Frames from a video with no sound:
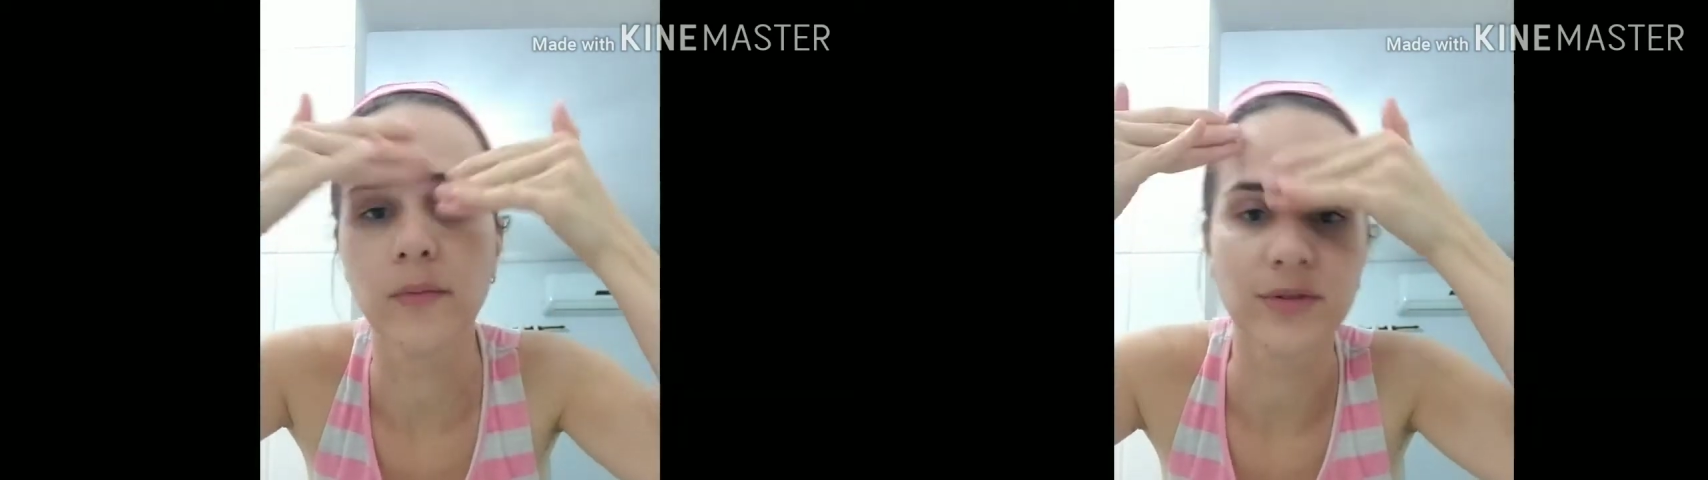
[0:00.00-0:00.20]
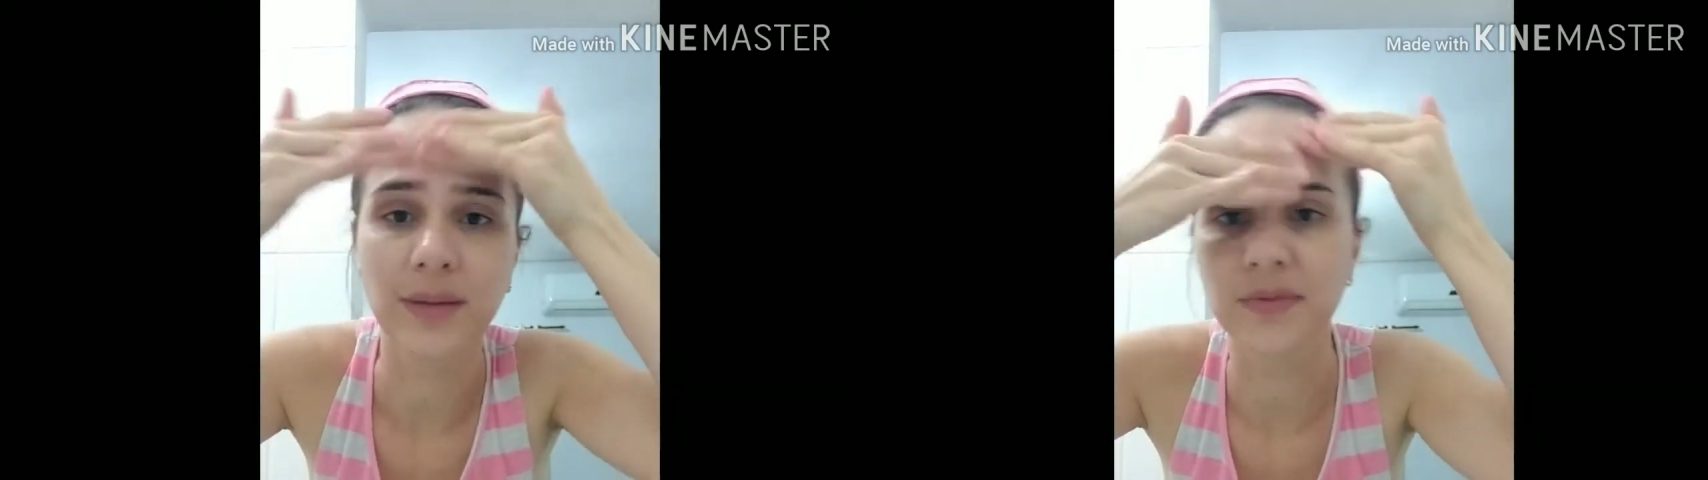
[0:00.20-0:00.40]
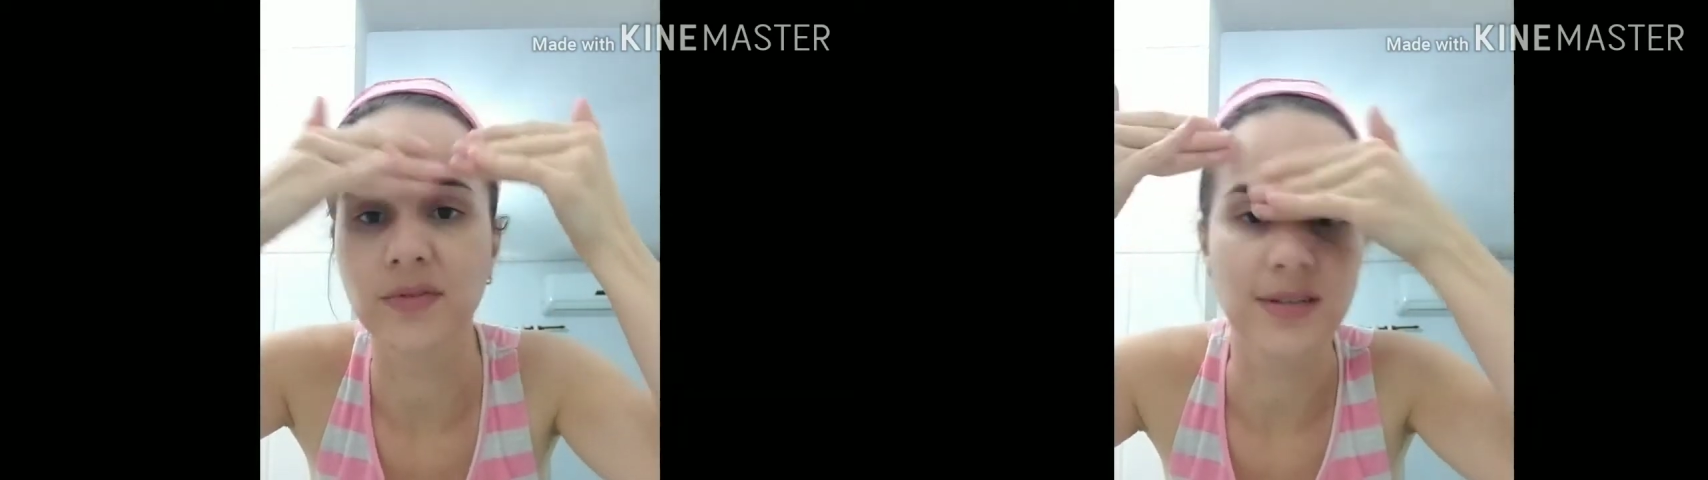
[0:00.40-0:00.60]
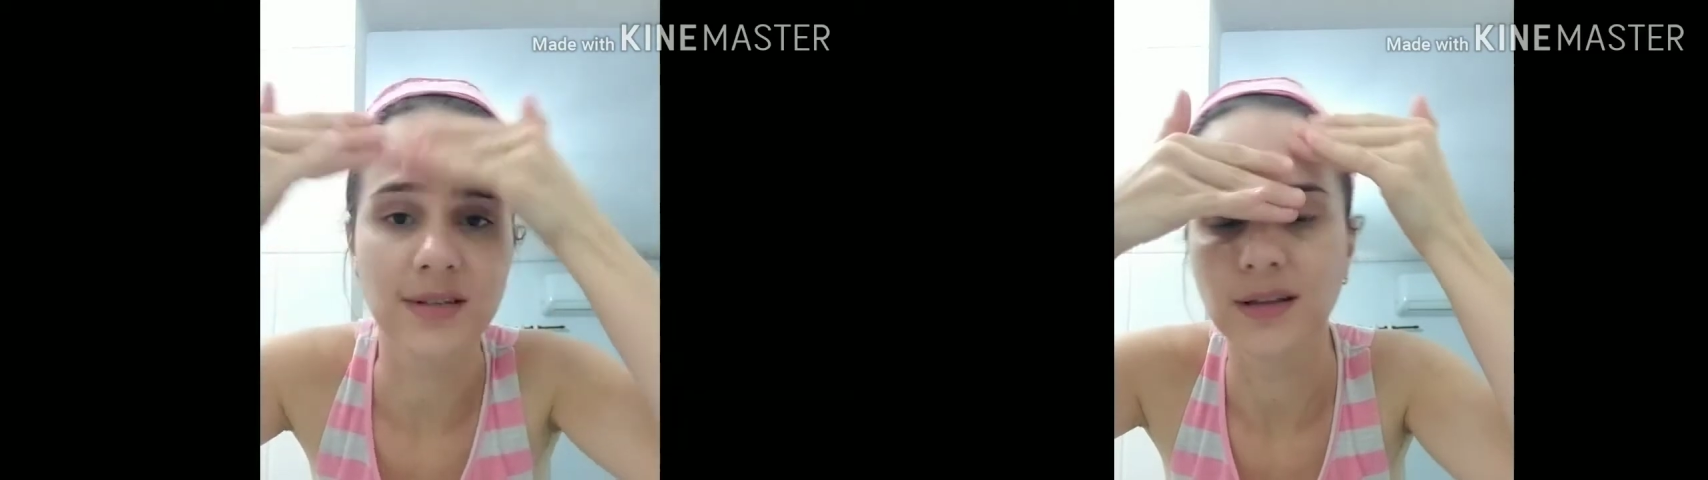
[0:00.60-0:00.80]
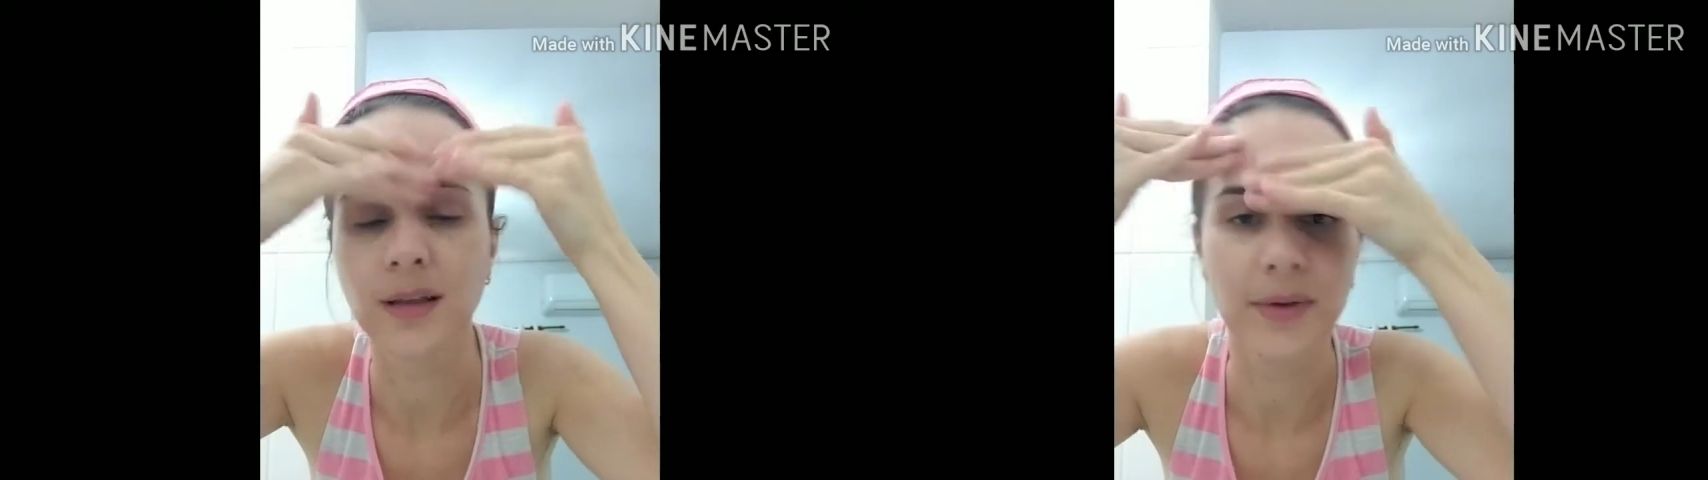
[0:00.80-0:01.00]
mostrar pra vocês
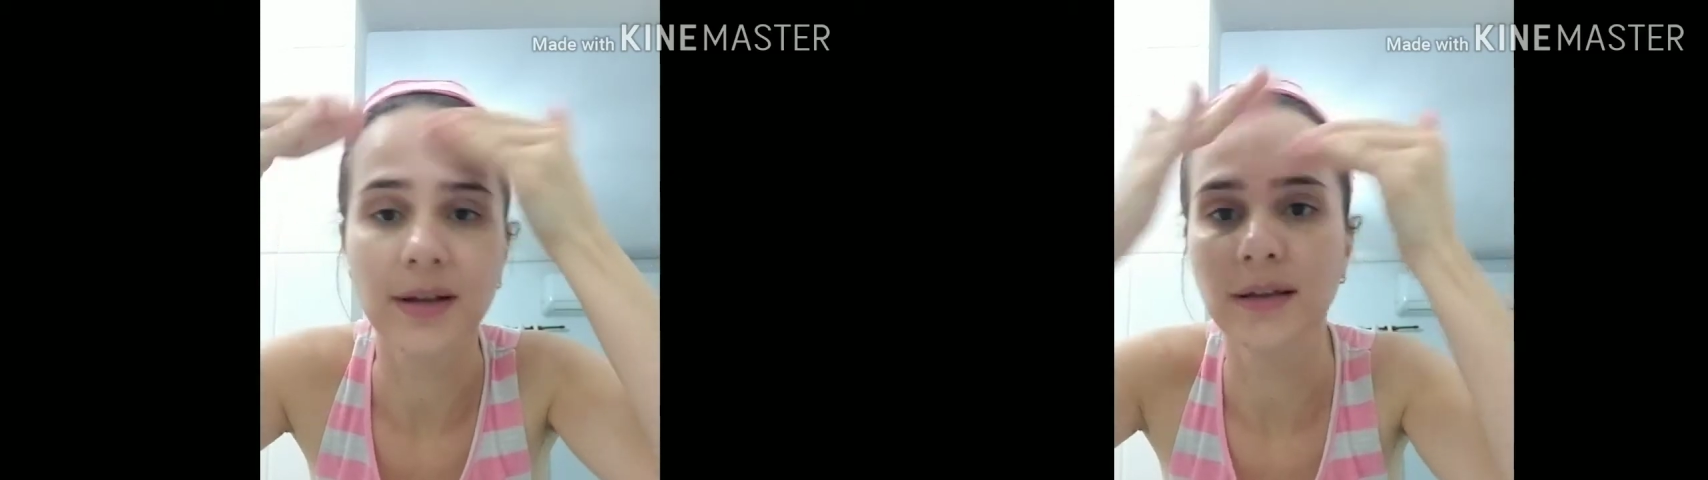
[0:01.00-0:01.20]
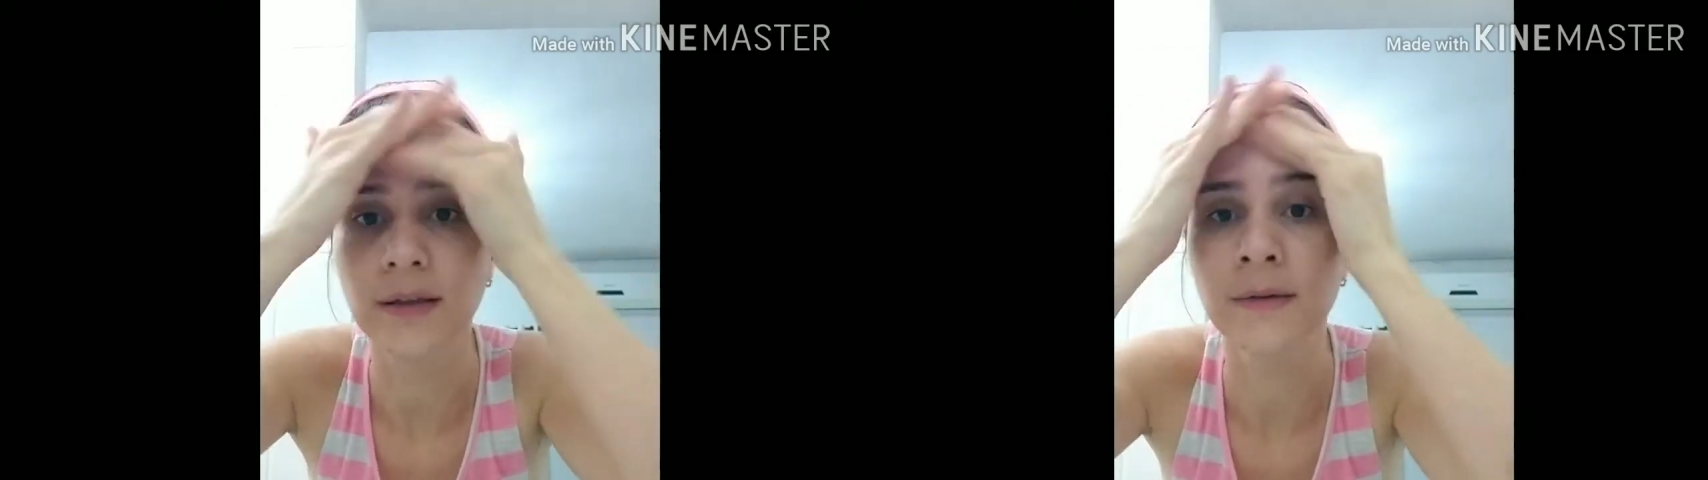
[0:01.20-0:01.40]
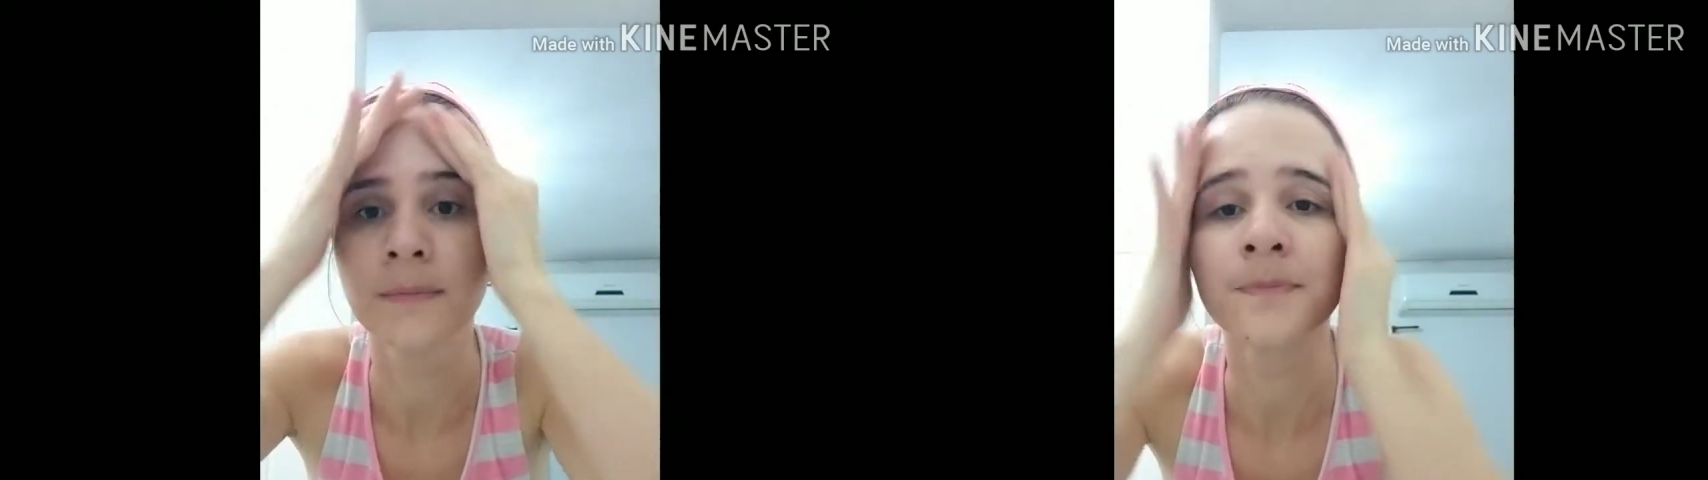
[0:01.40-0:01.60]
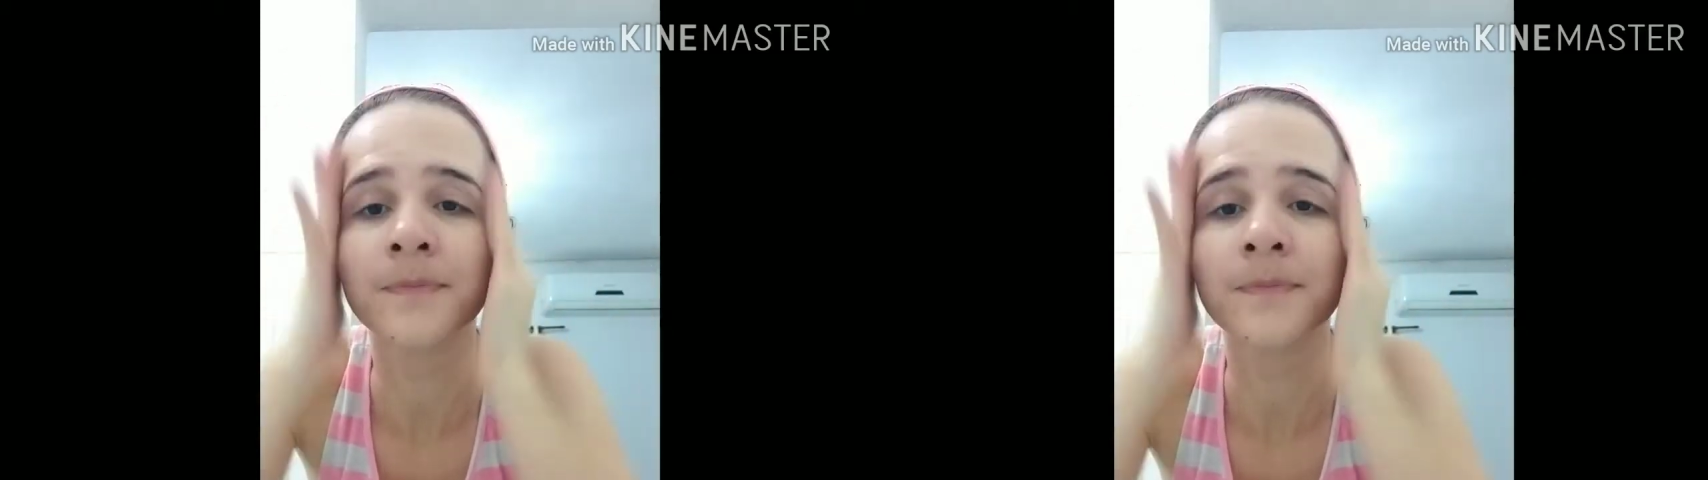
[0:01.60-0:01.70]
ali da Mary Kay.